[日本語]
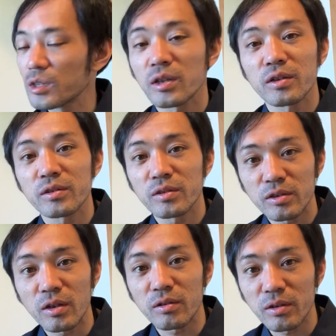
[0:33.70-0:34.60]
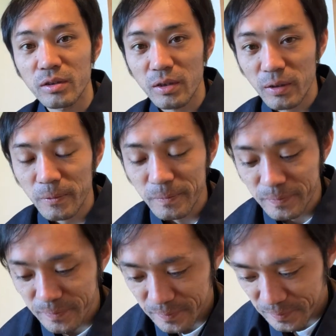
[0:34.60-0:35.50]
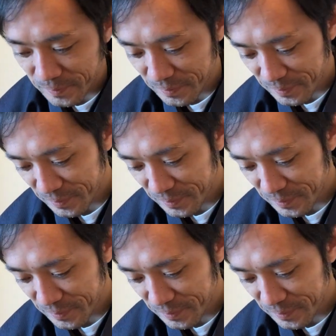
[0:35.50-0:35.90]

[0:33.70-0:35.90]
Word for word: 綺麗ですね桜ってねう